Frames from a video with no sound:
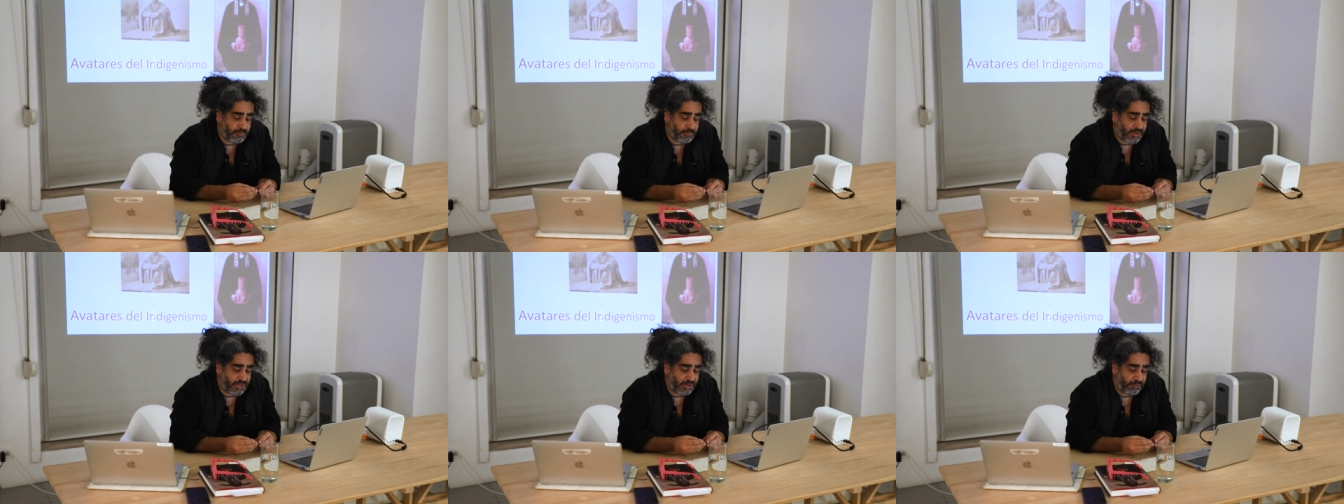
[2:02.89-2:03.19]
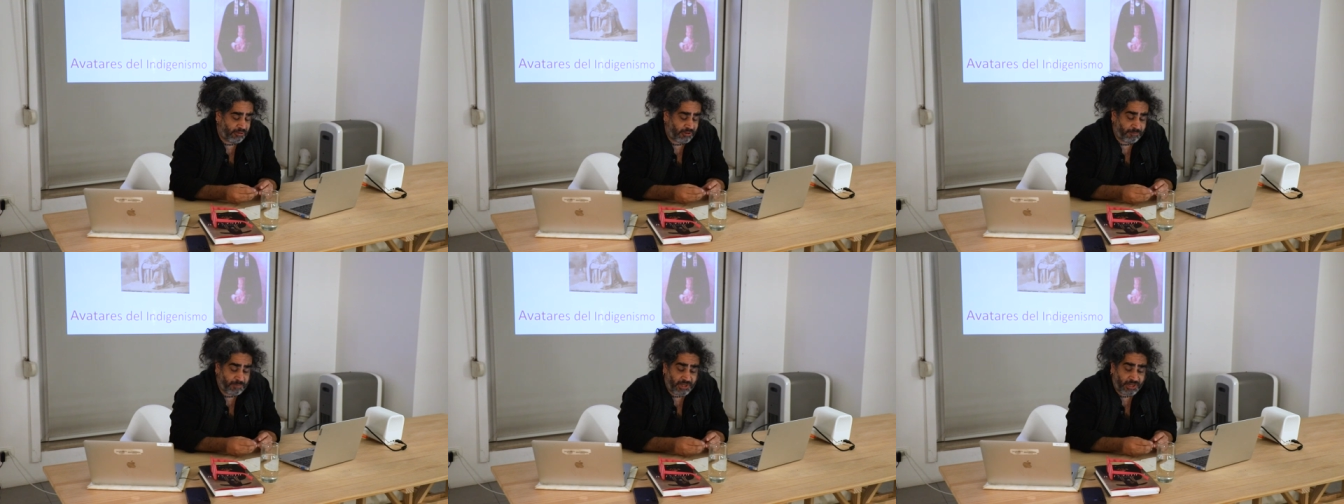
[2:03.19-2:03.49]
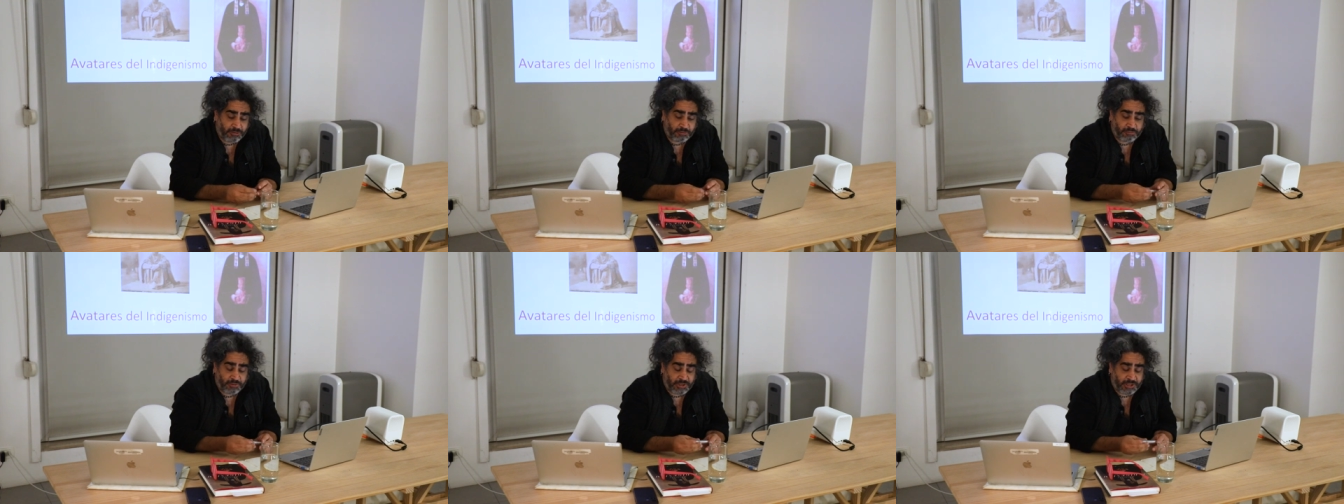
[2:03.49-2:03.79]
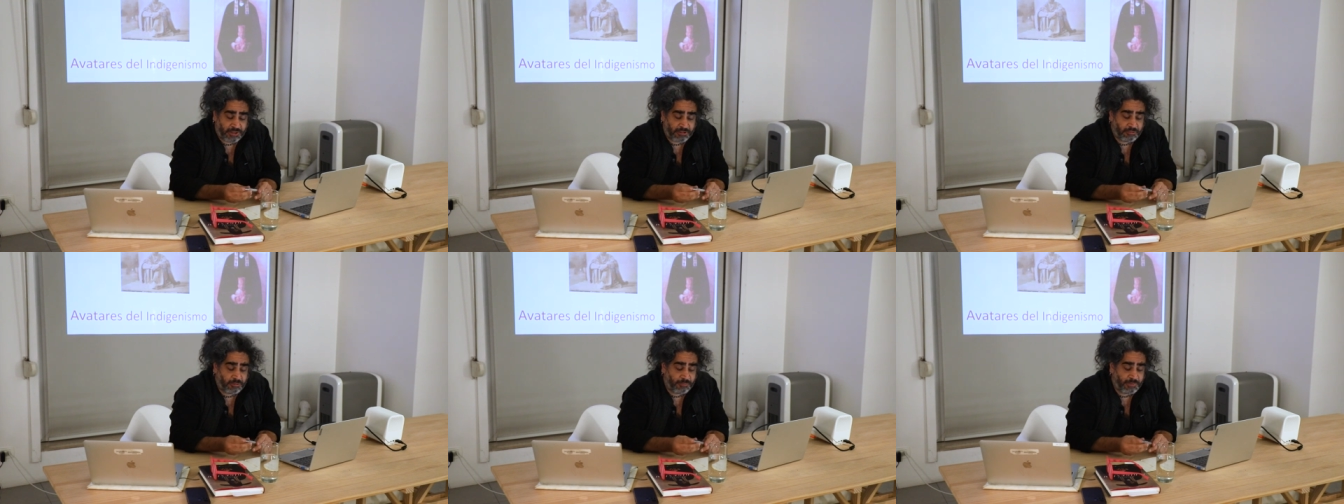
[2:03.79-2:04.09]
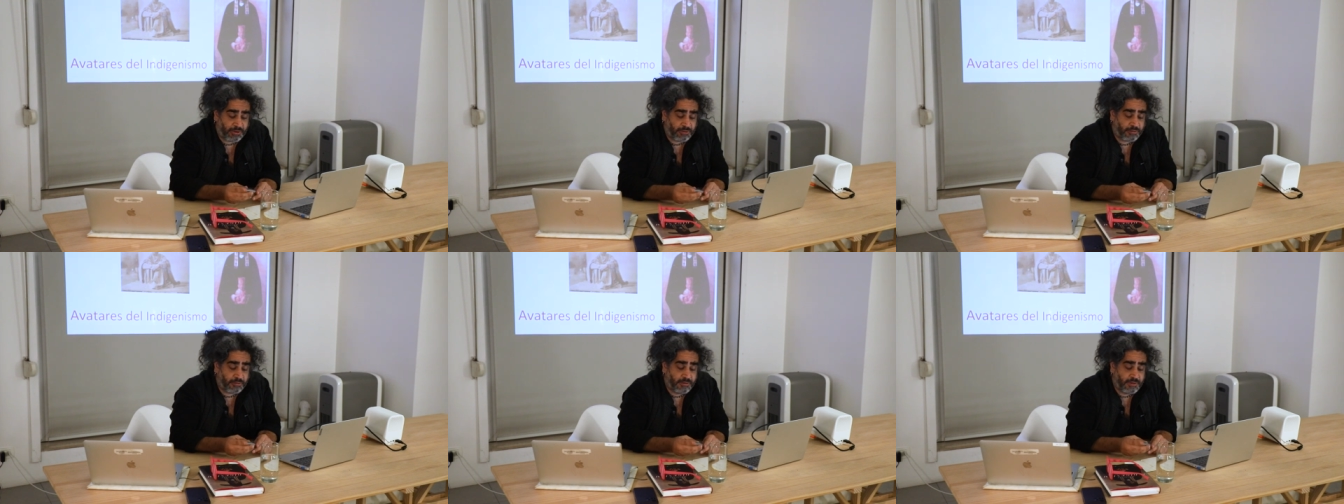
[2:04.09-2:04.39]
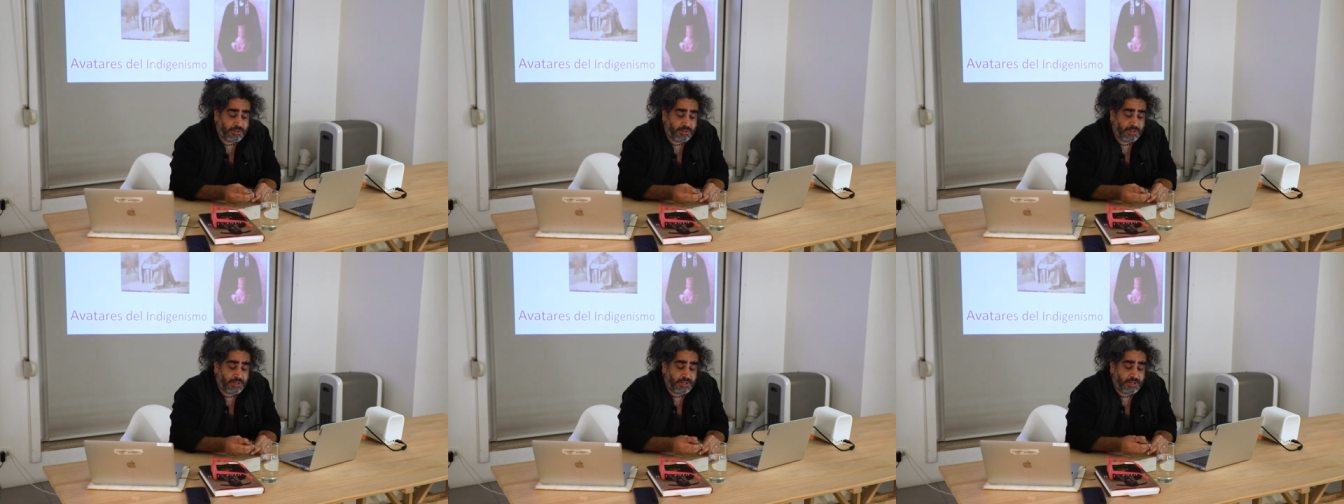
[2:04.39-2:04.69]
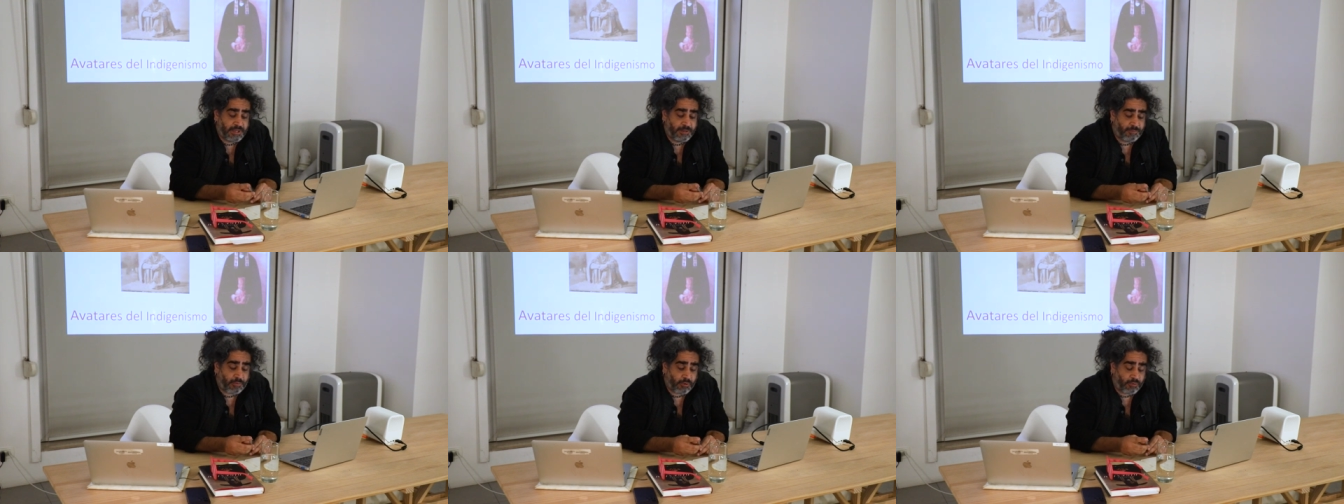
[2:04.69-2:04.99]
no me creo experto en esto, pero
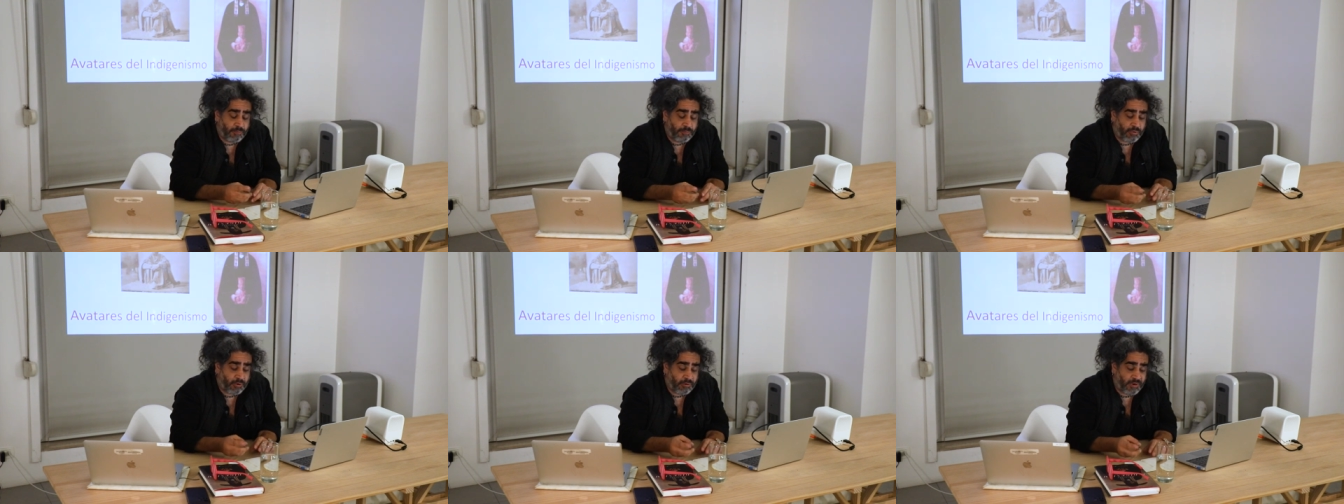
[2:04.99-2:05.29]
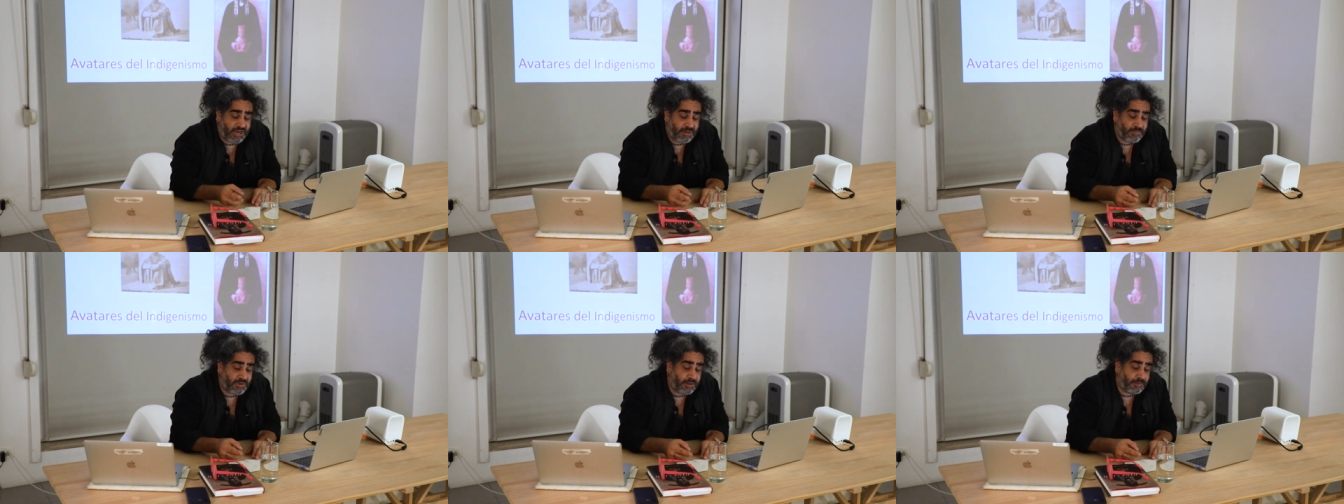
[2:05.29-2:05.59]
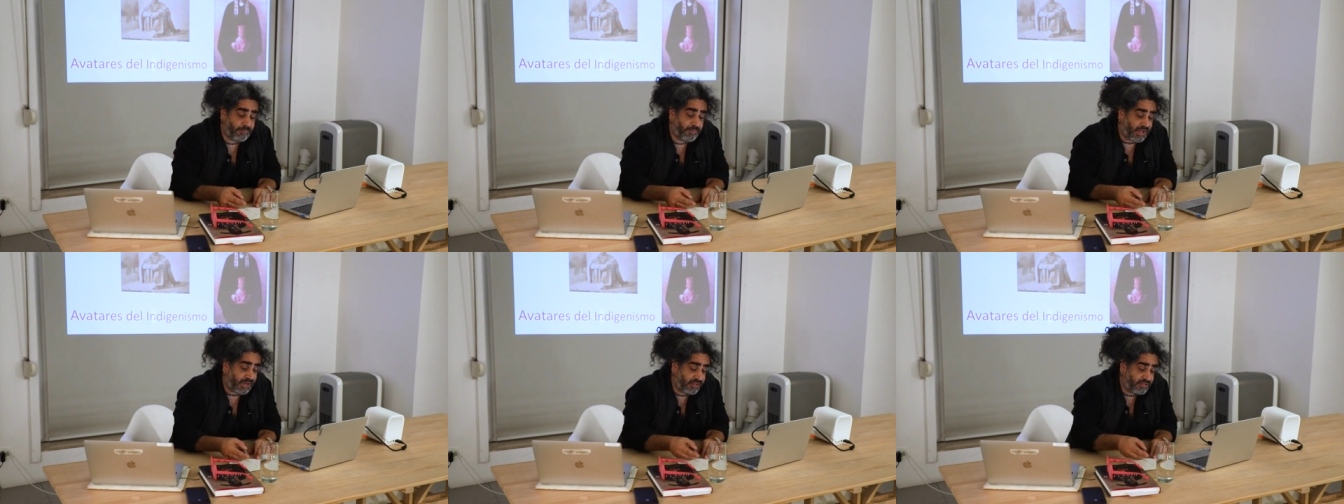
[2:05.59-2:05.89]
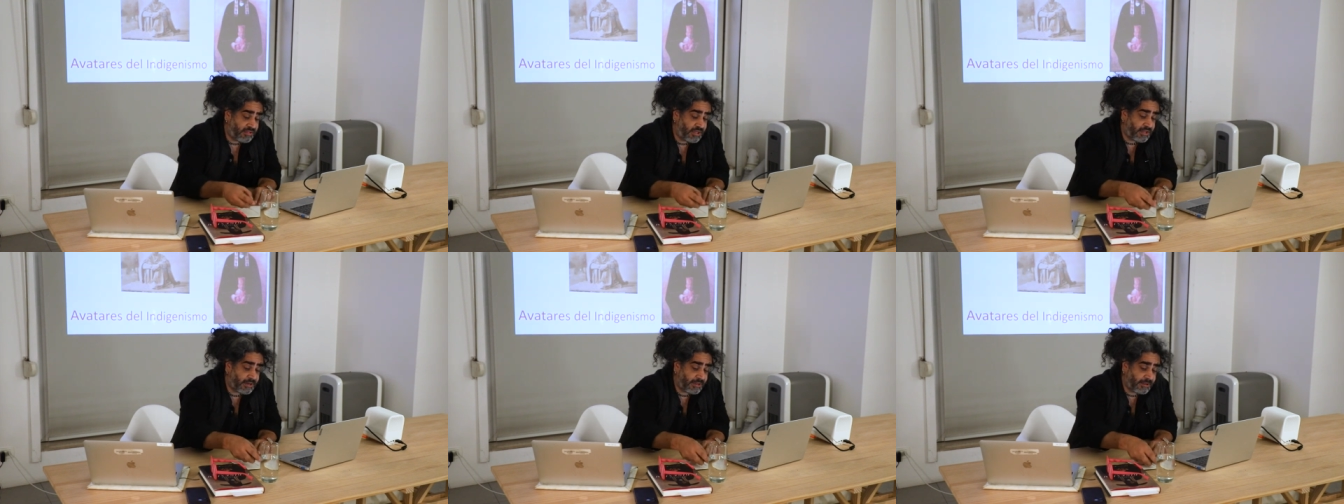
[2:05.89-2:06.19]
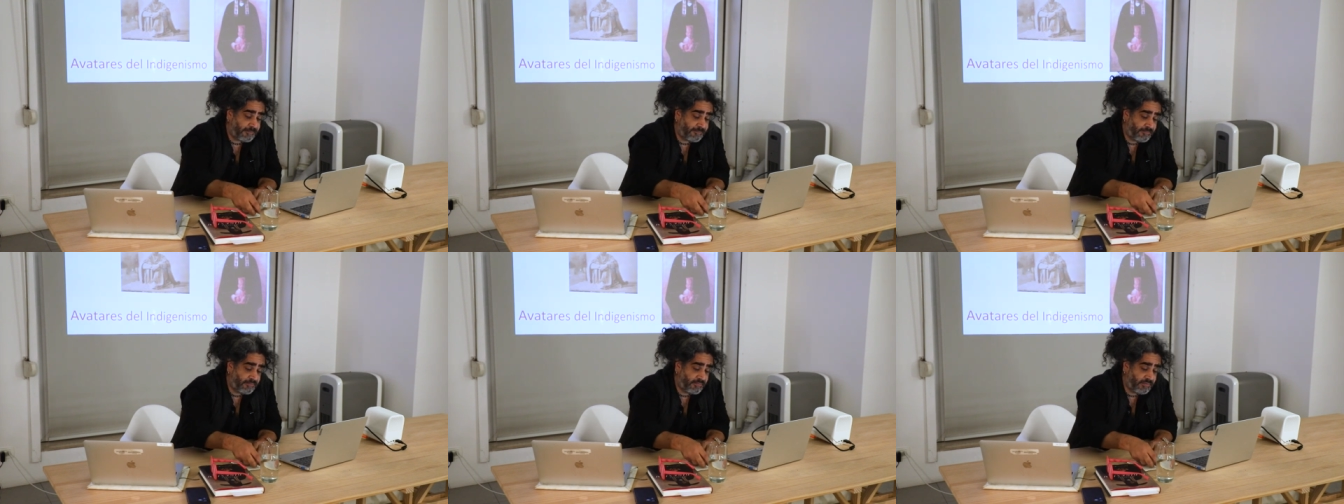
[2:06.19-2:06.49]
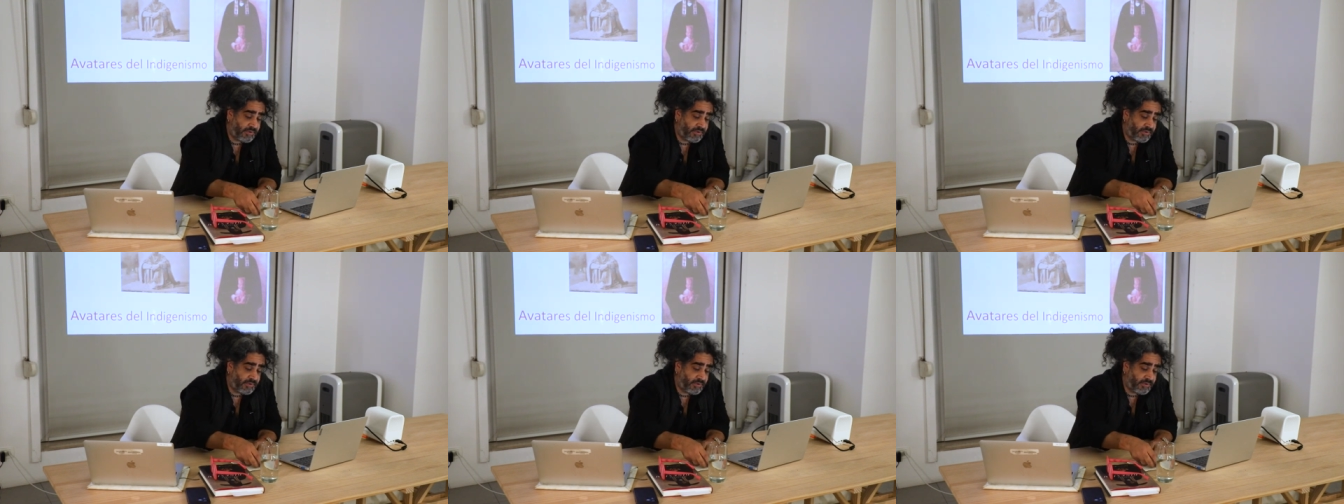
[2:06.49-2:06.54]
por un problema pareciera